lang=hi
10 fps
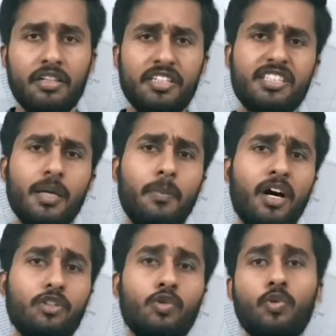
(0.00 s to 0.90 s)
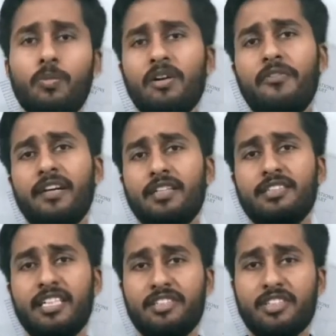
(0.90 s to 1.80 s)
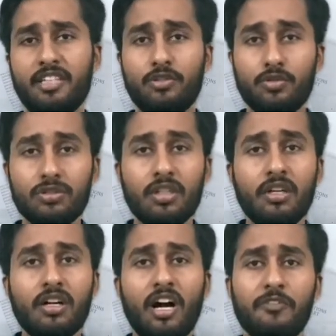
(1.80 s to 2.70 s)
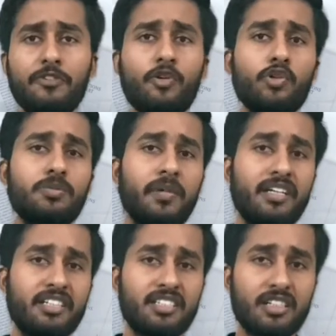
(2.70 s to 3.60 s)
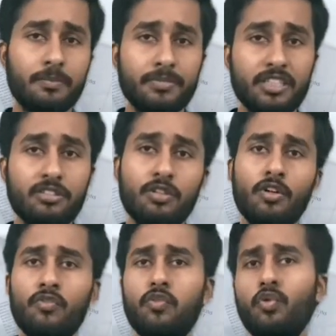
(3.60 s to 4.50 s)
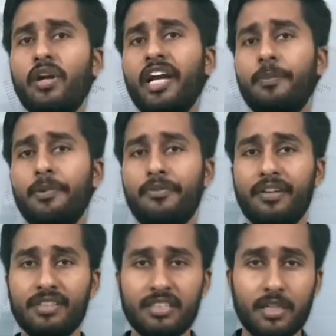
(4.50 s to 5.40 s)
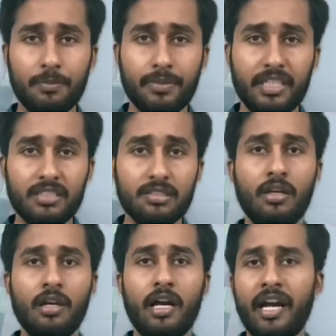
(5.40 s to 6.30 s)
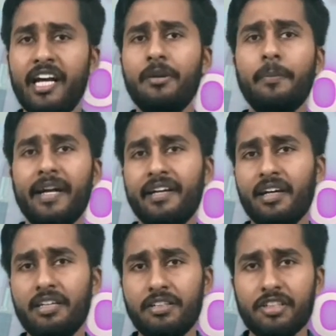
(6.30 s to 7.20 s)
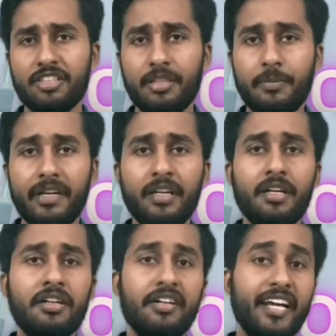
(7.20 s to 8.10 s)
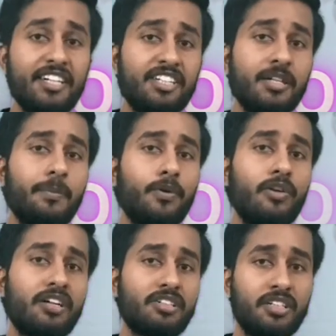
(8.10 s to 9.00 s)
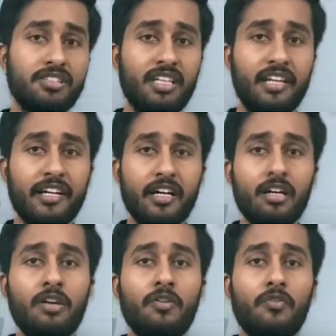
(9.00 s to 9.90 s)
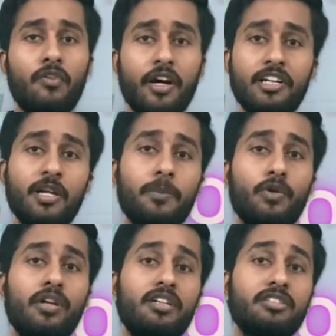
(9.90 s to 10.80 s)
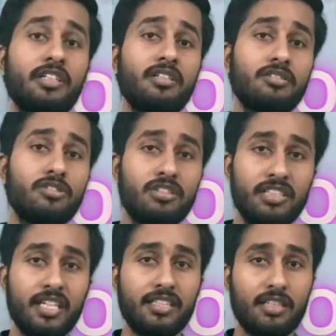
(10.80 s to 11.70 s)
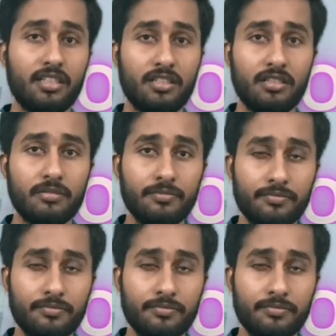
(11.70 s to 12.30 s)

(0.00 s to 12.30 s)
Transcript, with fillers: इसके बाद ह्यूमन फैटल सेल्स का यूज़ काफ़ी कॉस्मेटिक्स कंपनीज फूड एंड बीवरेज कंपनीज एंड मेडिकल इंडस्ट्री में टेस्टिंग प्रोडक्शन से लेकर फाइनल प्रोडक्ट तक किया जाता था